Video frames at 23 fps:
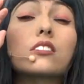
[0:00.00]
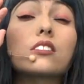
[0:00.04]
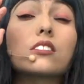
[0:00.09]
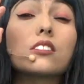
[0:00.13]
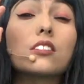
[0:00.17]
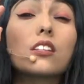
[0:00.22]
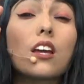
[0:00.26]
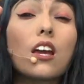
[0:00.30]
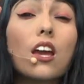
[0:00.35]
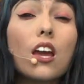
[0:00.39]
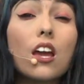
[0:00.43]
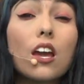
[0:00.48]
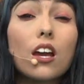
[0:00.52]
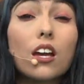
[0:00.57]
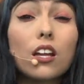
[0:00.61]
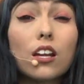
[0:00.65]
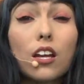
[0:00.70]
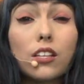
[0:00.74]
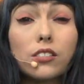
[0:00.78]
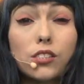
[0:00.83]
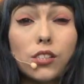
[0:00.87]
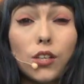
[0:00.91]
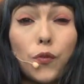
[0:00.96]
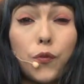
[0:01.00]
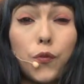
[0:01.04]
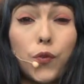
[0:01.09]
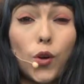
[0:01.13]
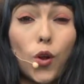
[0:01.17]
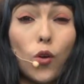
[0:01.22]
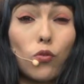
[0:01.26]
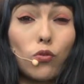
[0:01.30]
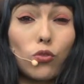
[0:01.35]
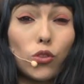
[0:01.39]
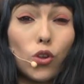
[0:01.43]
negras y
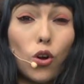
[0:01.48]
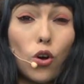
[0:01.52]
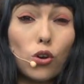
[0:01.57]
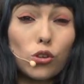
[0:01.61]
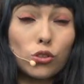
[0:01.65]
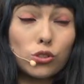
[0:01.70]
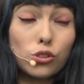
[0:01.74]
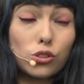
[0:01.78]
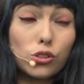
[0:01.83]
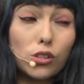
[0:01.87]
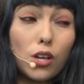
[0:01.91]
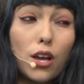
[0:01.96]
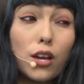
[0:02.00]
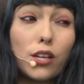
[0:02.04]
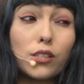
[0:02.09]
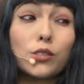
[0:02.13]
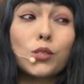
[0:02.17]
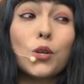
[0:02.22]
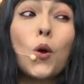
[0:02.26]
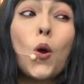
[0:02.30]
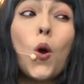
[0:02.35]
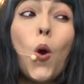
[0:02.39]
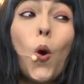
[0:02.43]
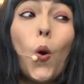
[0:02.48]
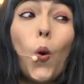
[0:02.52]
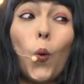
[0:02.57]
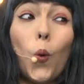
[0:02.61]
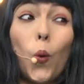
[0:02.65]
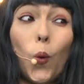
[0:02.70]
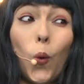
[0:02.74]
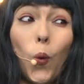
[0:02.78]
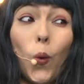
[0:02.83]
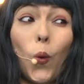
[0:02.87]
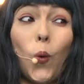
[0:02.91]
frondosas.
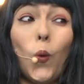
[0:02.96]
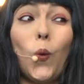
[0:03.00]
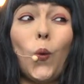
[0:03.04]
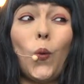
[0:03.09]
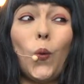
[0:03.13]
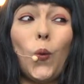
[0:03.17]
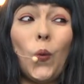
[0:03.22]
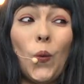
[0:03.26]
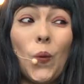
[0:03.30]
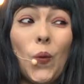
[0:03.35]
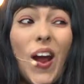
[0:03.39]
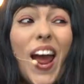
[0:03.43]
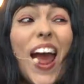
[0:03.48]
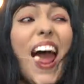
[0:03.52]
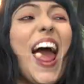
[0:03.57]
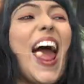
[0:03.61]
¡Oh!